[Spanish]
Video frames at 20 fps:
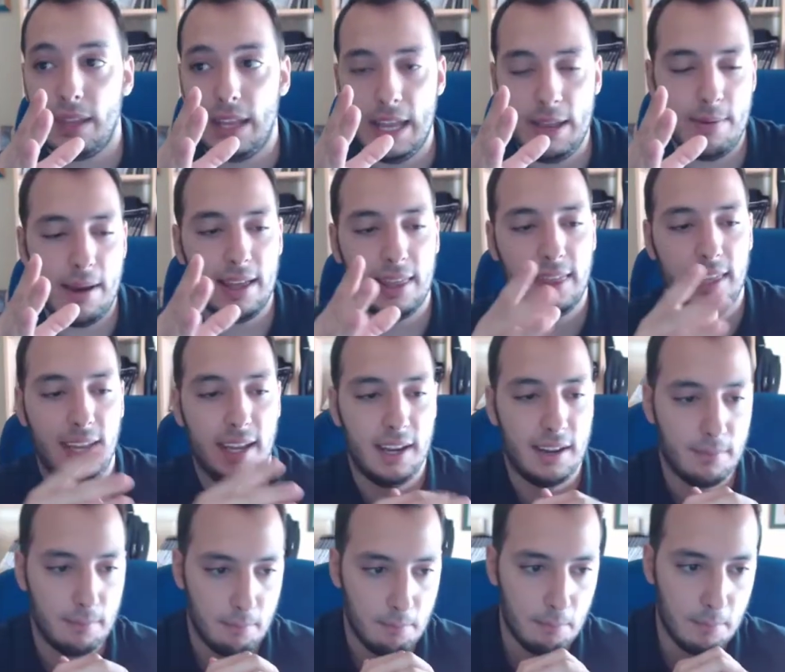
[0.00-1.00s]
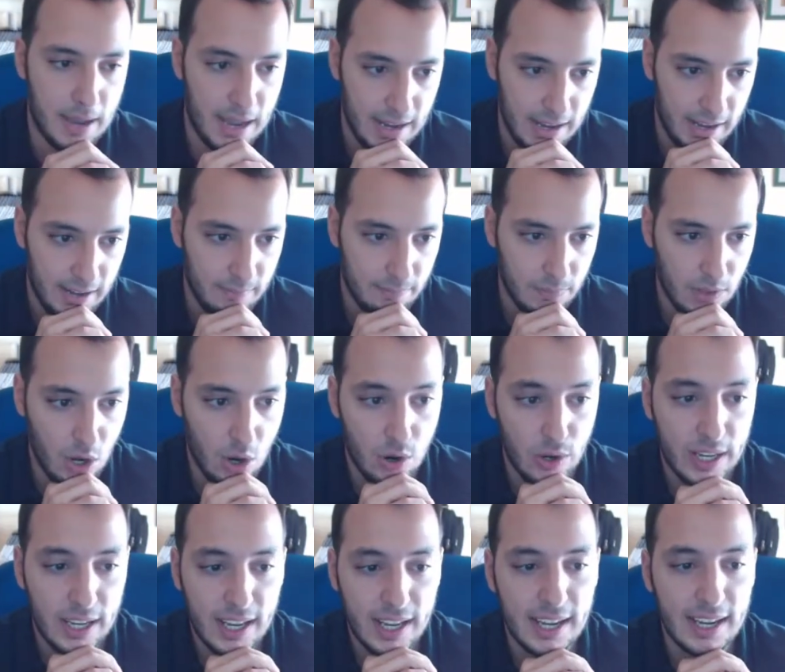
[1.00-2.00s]
Y va a hacer, vale,
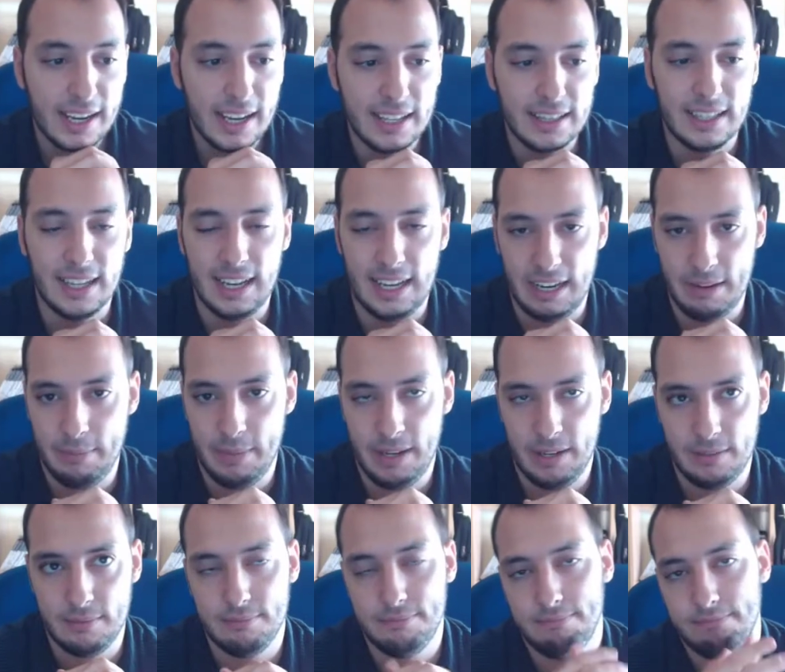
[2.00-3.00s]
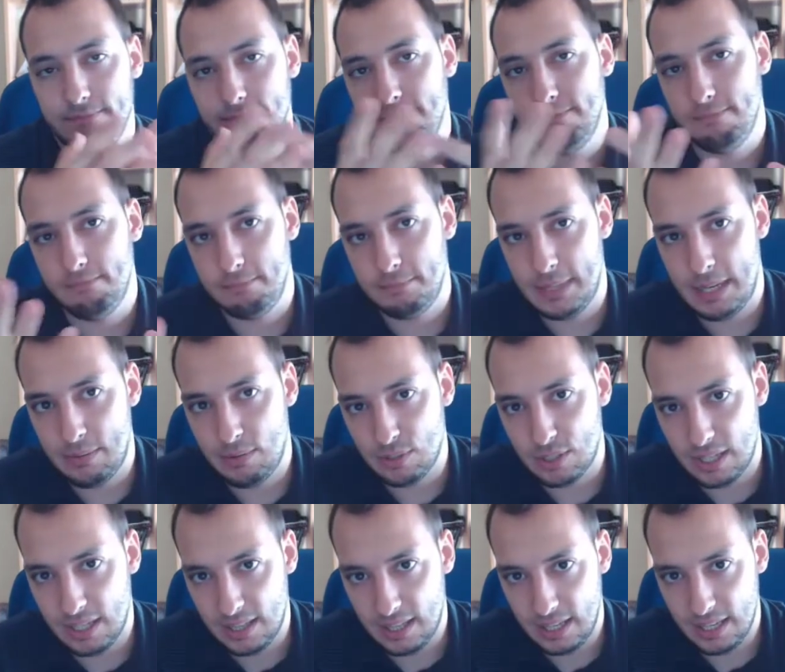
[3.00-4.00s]
origen get element.
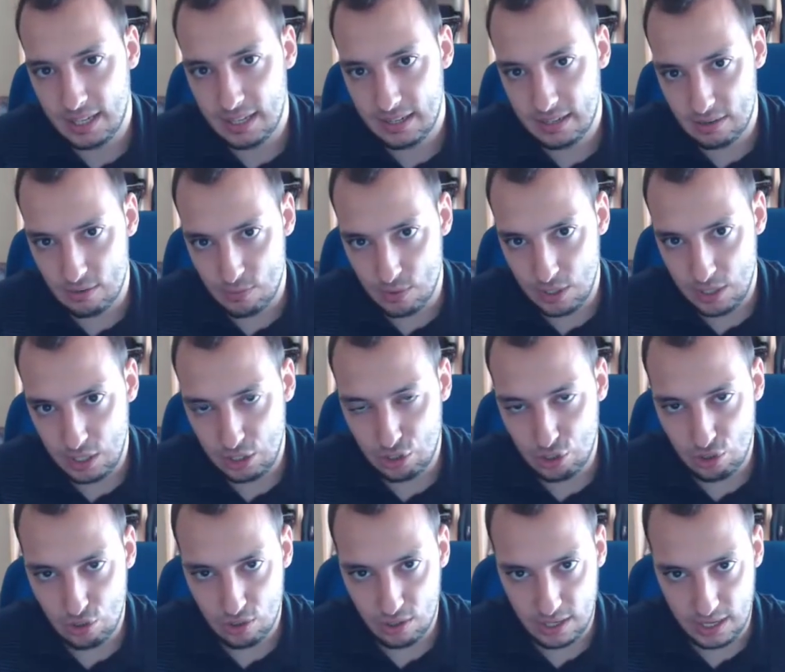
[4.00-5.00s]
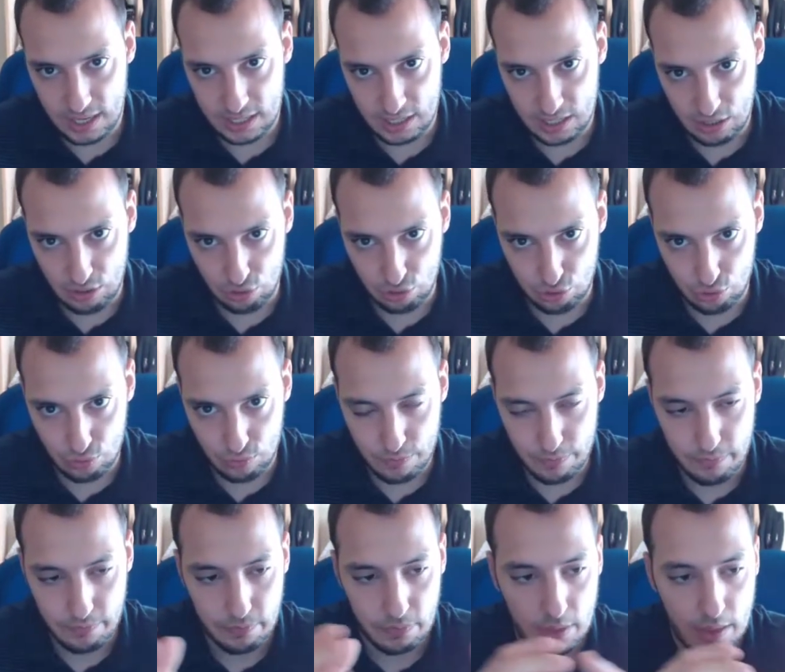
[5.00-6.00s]
Vamos a decir, como he dicho, que es el 8.
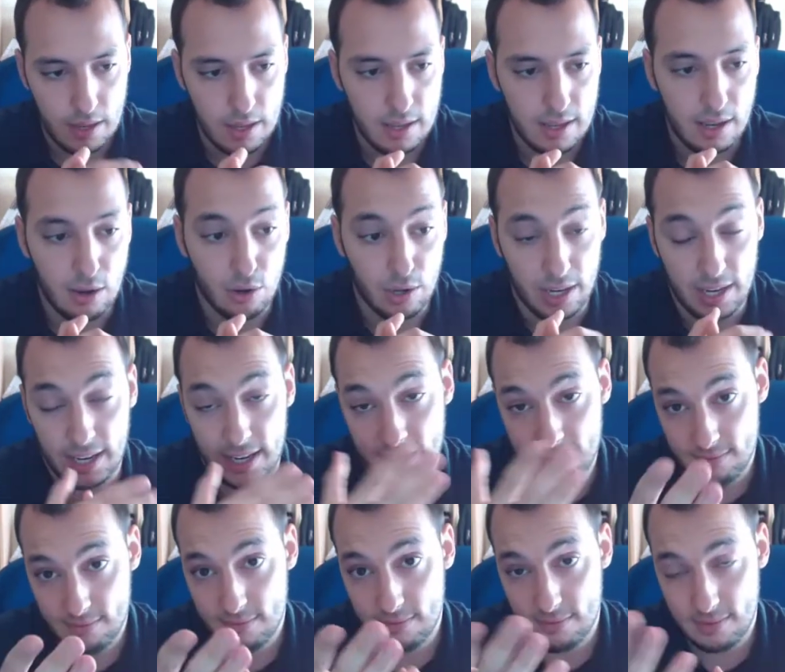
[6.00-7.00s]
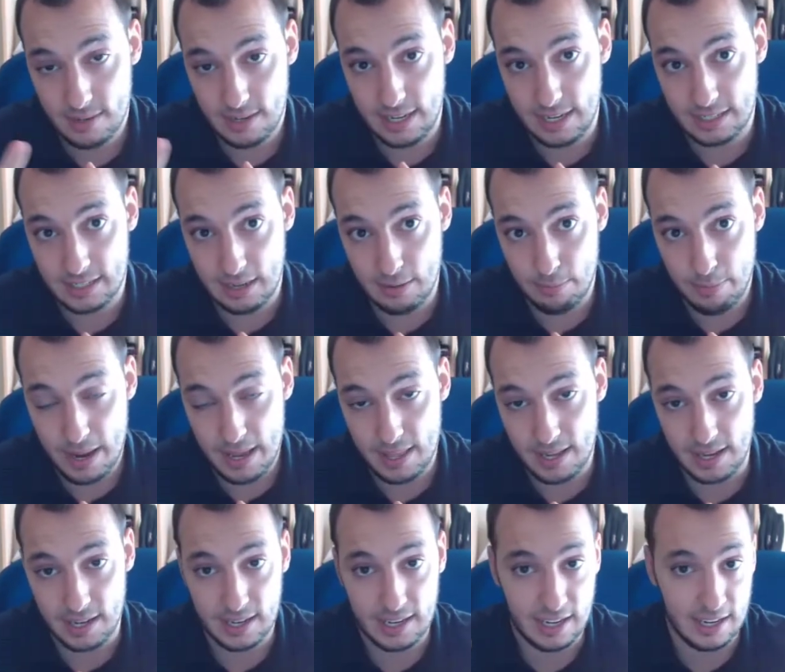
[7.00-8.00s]
Origen es el
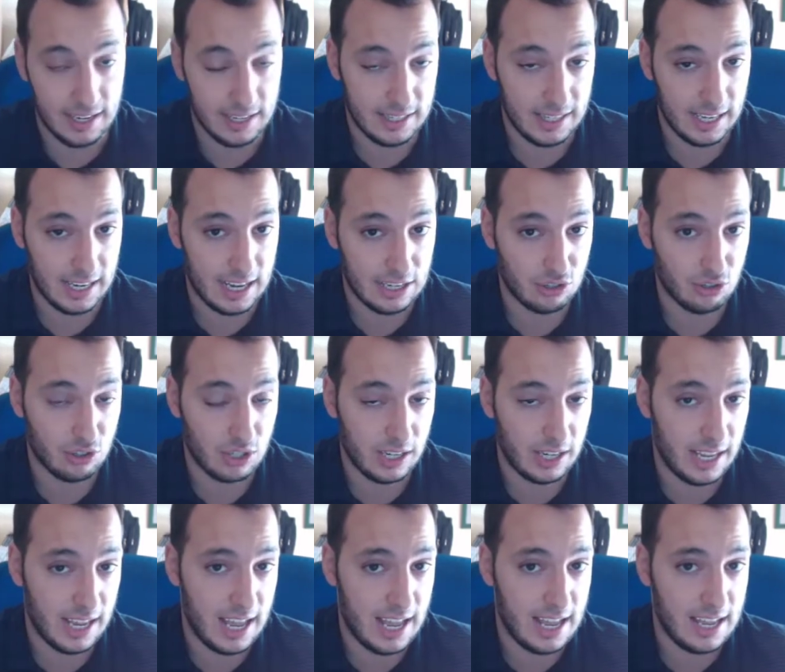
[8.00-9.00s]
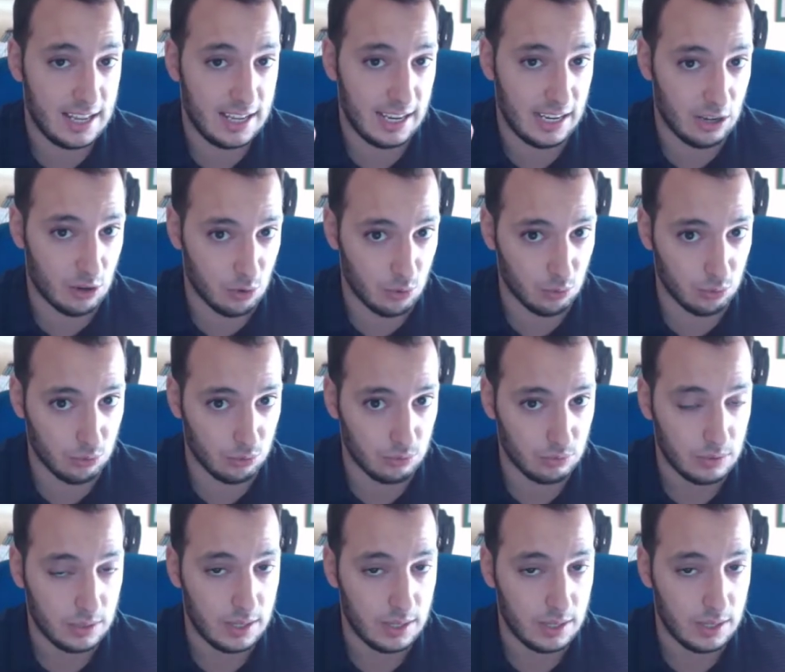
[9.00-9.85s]
padre, que en este caso sería el root.